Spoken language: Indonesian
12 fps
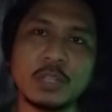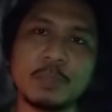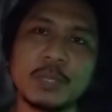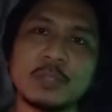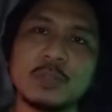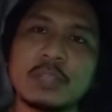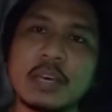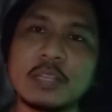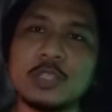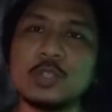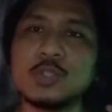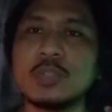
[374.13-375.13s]
itu terbentuk
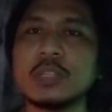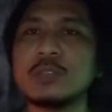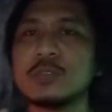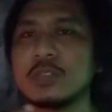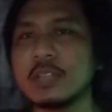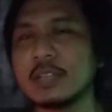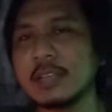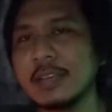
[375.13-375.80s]
dari susunan-susunan